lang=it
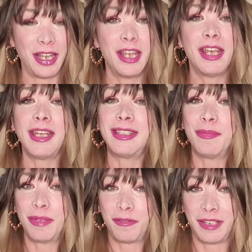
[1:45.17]
e
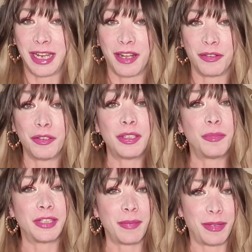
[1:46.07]
semplificando si
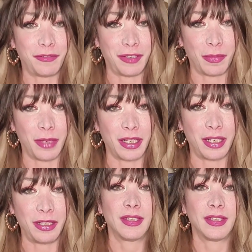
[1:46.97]
potrebbe affermare